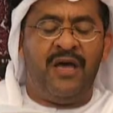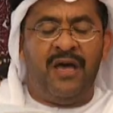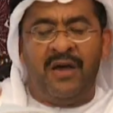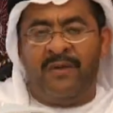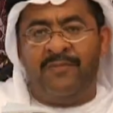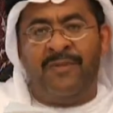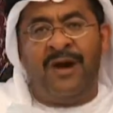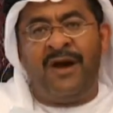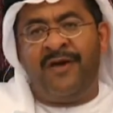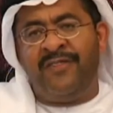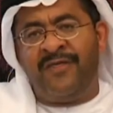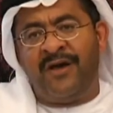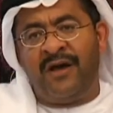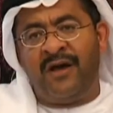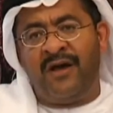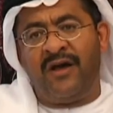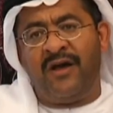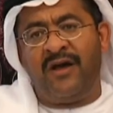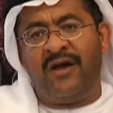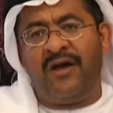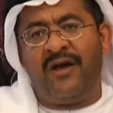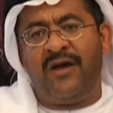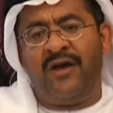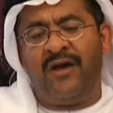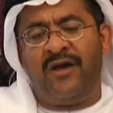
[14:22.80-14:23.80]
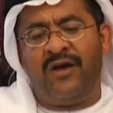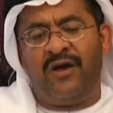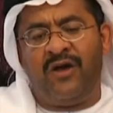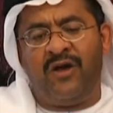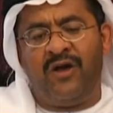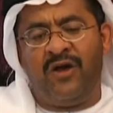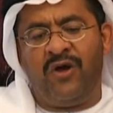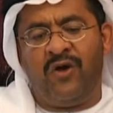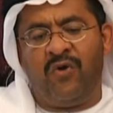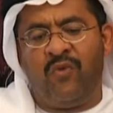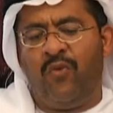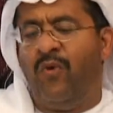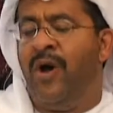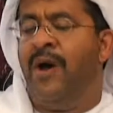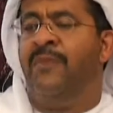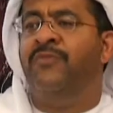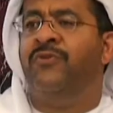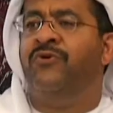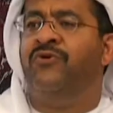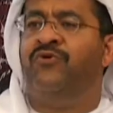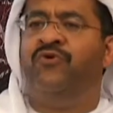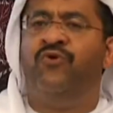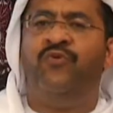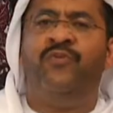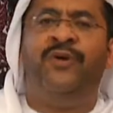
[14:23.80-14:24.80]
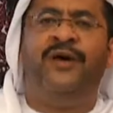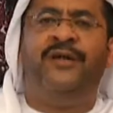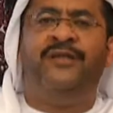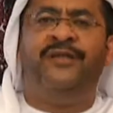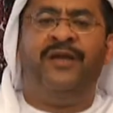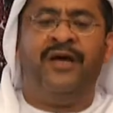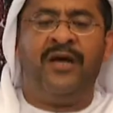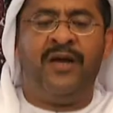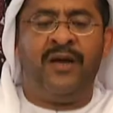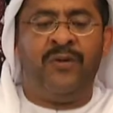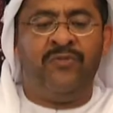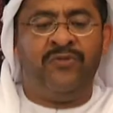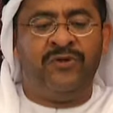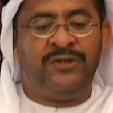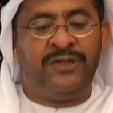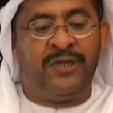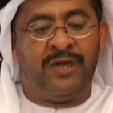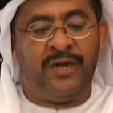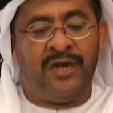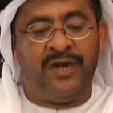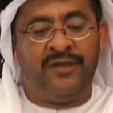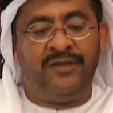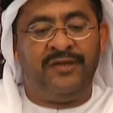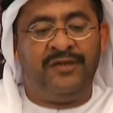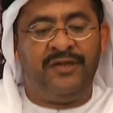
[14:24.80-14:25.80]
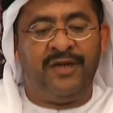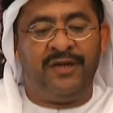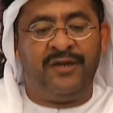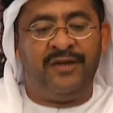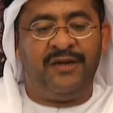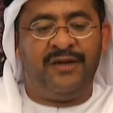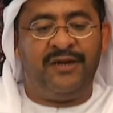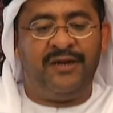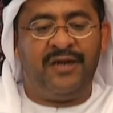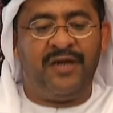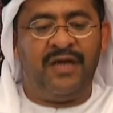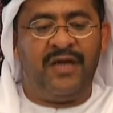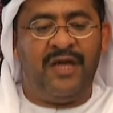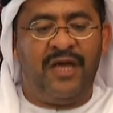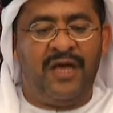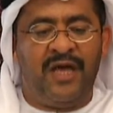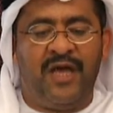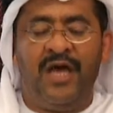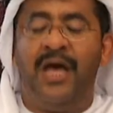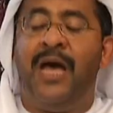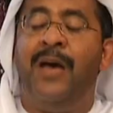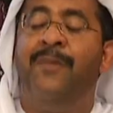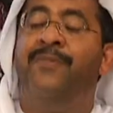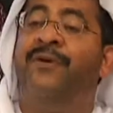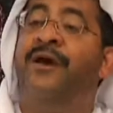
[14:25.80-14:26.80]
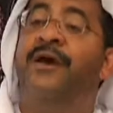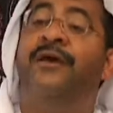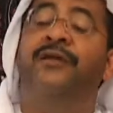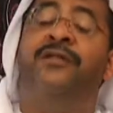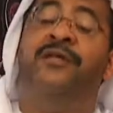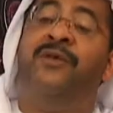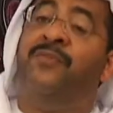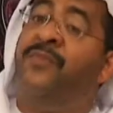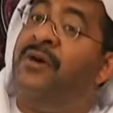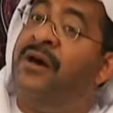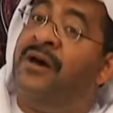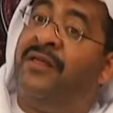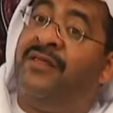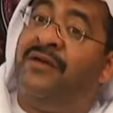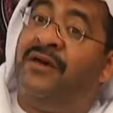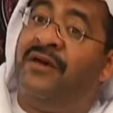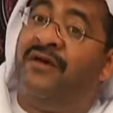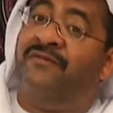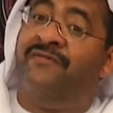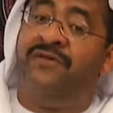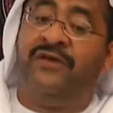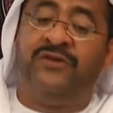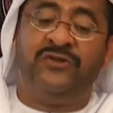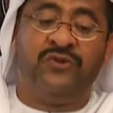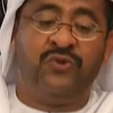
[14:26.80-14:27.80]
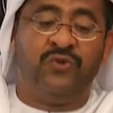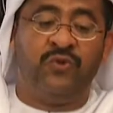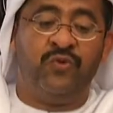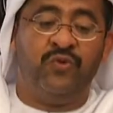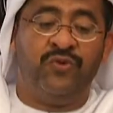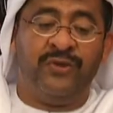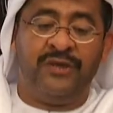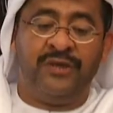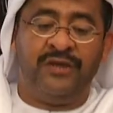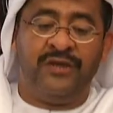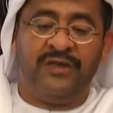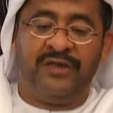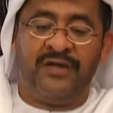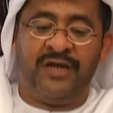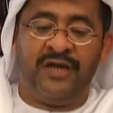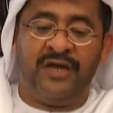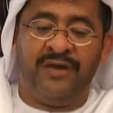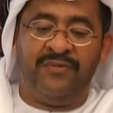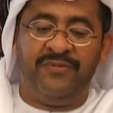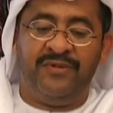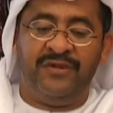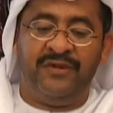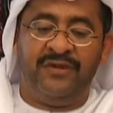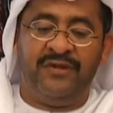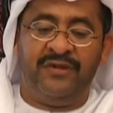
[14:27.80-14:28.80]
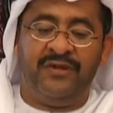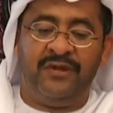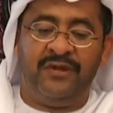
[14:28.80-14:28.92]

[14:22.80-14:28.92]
ماذا وأمكث بعدها متهاديا أبقيت ماذا في سطور كتابي